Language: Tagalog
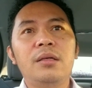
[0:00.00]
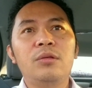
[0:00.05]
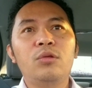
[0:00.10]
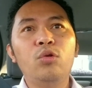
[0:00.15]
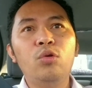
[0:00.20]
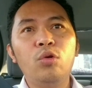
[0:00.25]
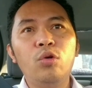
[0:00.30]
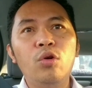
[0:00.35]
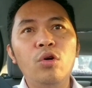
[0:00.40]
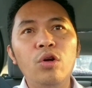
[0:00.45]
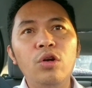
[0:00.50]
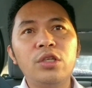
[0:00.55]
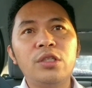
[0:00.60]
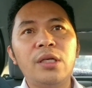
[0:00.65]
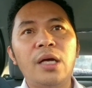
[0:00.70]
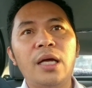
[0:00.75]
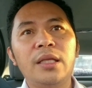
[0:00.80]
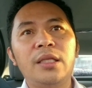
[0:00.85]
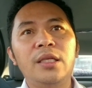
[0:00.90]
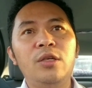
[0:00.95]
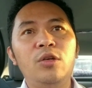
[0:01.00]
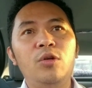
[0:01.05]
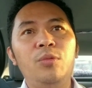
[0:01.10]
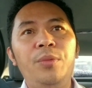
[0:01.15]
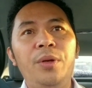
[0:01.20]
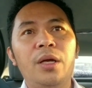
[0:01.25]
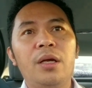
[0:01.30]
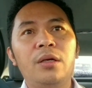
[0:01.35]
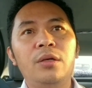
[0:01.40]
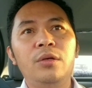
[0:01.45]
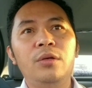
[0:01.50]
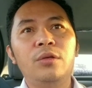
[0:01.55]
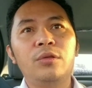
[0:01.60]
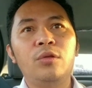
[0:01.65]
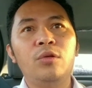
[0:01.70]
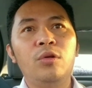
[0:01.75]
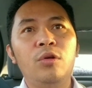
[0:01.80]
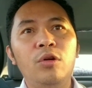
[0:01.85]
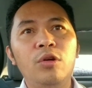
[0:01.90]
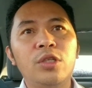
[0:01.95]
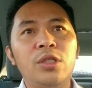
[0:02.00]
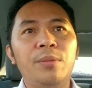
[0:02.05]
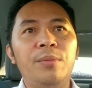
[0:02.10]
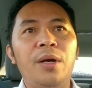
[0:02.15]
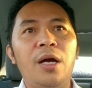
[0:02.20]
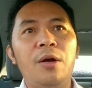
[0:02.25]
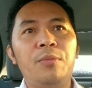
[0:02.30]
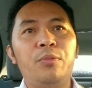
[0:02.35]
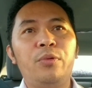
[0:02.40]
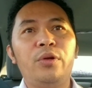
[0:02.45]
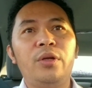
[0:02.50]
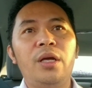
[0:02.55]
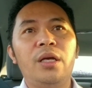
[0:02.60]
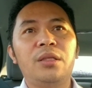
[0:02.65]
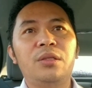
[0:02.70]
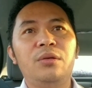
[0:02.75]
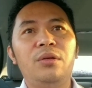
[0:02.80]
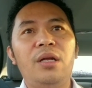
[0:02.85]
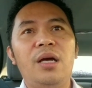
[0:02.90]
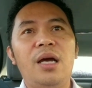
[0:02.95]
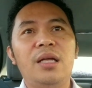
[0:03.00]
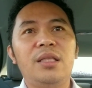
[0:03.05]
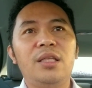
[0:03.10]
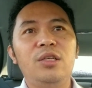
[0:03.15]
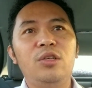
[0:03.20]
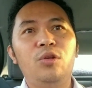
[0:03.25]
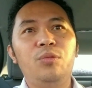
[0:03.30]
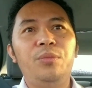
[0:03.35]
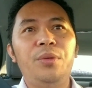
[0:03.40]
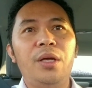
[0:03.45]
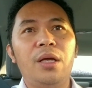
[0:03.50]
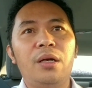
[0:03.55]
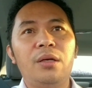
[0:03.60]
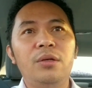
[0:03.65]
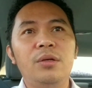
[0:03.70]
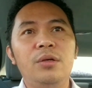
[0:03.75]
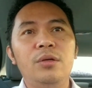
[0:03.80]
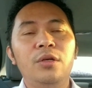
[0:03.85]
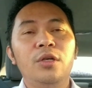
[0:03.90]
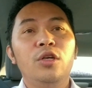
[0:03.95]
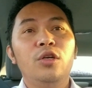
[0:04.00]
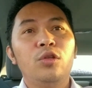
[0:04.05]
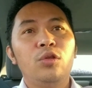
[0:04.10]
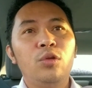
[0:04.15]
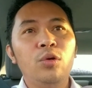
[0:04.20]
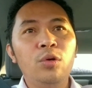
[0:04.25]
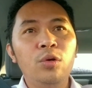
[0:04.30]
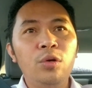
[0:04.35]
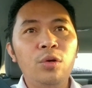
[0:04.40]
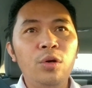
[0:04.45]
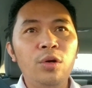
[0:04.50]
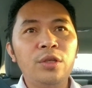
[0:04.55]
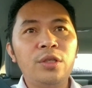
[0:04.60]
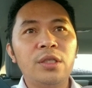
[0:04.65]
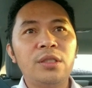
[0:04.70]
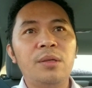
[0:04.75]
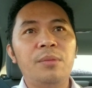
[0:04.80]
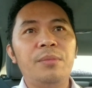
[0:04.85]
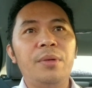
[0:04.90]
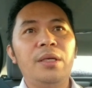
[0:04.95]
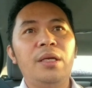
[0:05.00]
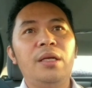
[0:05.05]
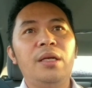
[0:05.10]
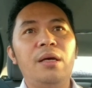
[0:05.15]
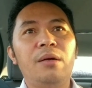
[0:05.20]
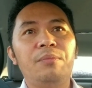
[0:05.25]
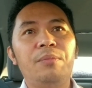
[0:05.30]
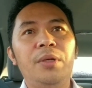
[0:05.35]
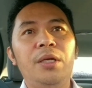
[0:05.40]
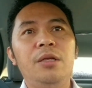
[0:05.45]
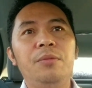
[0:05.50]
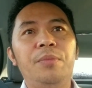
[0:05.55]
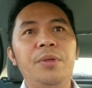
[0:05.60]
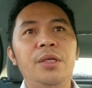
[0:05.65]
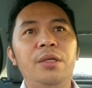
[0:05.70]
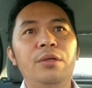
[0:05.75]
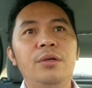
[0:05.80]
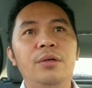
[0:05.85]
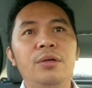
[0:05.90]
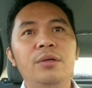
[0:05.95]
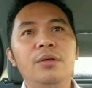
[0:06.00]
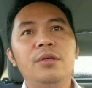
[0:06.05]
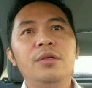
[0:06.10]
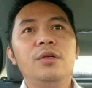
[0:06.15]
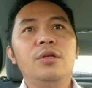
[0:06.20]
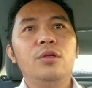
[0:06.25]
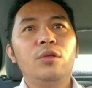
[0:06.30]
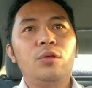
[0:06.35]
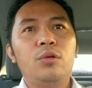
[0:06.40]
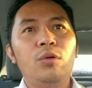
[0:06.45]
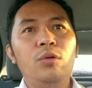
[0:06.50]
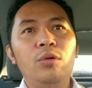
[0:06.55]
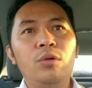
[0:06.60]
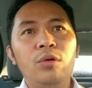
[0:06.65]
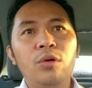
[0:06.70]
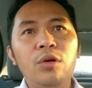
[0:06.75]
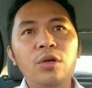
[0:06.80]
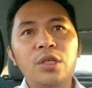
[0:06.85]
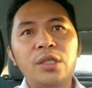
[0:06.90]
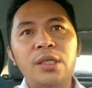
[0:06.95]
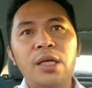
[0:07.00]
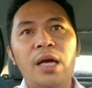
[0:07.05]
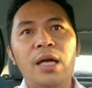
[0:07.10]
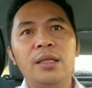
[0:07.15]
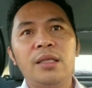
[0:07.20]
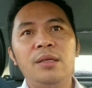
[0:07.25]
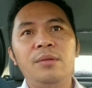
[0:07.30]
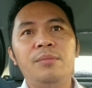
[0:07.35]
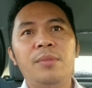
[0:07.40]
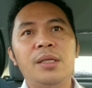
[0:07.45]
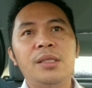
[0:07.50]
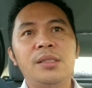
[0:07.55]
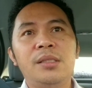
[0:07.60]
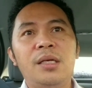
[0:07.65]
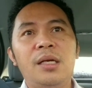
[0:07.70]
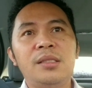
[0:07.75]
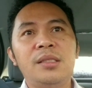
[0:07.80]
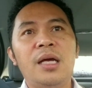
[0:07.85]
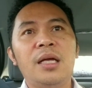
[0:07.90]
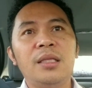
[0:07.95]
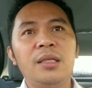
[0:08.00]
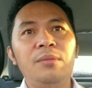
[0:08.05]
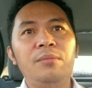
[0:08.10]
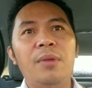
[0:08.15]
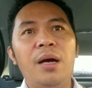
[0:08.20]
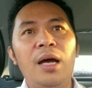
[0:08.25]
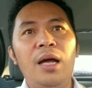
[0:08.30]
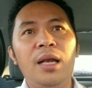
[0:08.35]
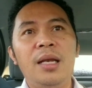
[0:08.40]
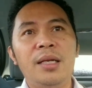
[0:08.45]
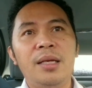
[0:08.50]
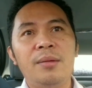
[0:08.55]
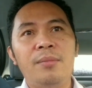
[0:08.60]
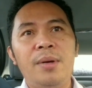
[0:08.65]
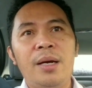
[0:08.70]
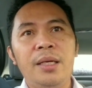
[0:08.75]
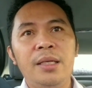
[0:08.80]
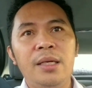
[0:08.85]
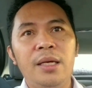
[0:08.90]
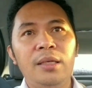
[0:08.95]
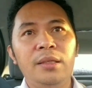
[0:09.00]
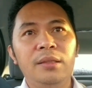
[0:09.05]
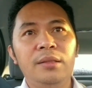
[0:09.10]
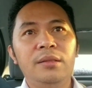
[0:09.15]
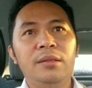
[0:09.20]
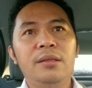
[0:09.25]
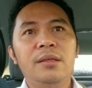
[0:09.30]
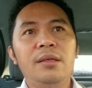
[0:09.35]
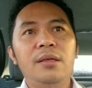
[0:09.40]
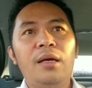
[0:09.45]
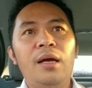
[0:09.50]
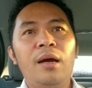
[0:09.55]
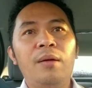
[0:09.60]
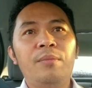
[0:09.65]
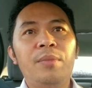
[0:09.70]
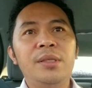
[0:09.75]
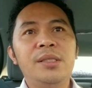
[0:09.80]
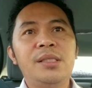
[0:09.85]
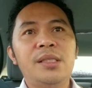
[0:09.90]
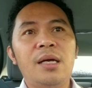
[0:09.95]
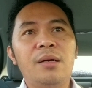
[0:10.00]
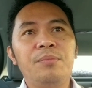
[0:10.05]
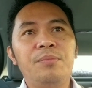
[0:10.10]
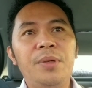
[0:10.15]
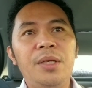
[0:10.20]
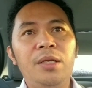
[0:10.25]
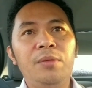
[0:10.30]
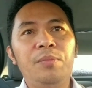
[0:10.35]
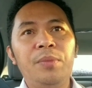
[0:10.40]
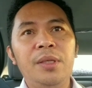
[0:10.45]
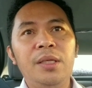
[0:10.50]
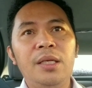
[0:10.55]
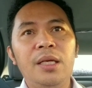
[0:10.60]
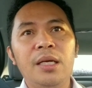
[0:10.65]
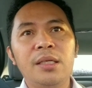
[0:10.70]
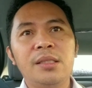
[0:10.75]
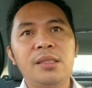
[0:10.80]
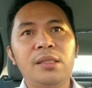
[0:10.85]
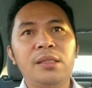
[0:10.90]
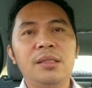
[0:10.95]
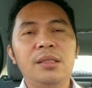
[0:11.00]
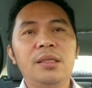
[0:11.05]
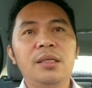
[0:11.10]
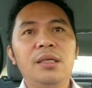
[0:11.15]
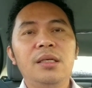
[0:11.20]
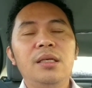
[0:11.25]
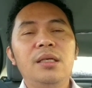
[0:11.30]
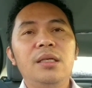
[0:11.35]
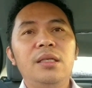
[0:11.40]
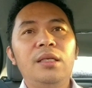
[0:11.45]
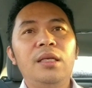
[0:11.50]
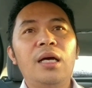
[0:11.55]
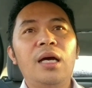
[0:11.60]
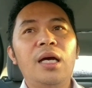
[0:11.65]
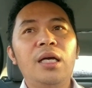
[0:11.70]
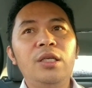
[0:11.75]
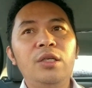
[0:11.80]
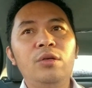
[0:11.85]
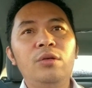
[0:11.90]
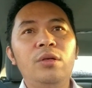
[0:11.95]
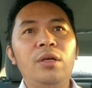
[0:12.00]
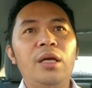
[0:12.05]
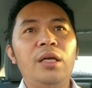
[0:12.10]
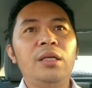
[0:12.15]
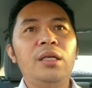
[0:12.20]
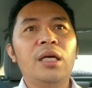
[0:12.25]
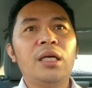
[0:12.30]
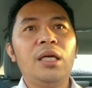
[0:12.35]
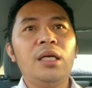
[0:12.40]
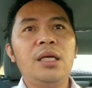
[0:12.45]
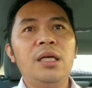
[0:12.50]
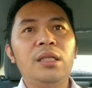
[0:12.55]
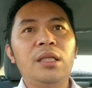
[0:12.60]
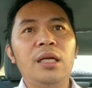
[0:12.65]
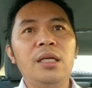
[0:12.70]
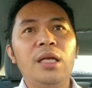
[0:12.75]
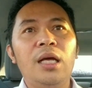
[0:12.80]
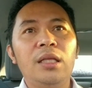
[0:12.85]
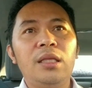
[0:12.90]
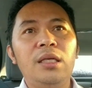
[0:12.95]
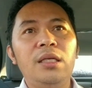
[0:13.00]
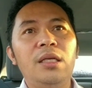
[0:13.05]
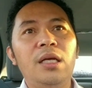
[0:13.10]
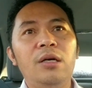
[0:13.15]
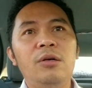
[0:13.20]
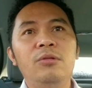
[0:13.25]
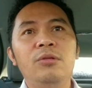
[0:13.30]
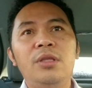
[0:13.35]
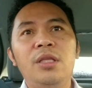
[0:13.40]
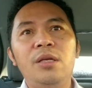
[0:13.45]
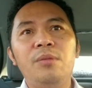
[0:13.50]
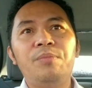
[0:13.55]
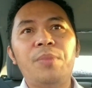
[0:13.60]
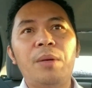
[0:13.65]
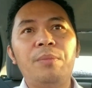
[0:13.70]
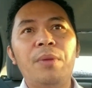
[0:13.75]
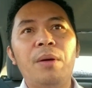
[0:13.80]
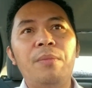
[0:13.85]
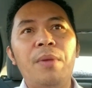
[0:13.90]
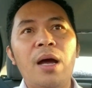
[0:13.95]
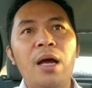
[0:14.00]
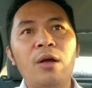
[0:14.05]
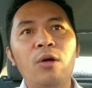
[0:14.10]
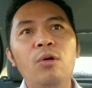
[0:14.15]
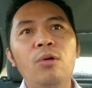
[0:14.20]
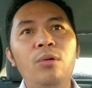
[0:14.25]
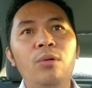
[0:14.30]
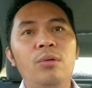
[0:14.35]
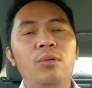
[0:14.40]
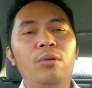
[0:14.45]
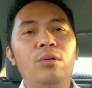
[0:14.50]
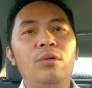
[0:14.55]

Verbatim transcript: tungkol sa ating gobyerno, tungkol sa mga proyekto ng ating gobyerno, tungkol sa sambayanang Pilipino, tungkol sa ating bansa, sa ating mahal na bayan, ang bansang Pilipinas. Na ngayon ay nakikita natin ang unting pagbabago